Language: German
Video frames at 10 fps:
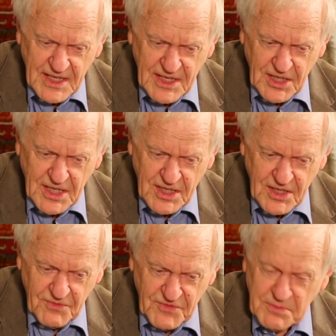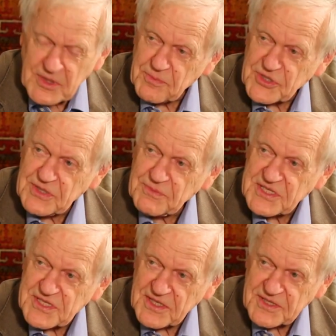äh, wie man
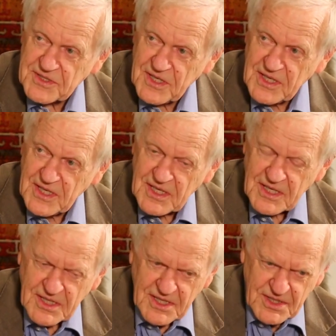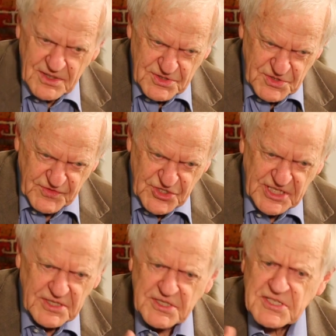bestimmte Sachen äh, zu verstehen hat.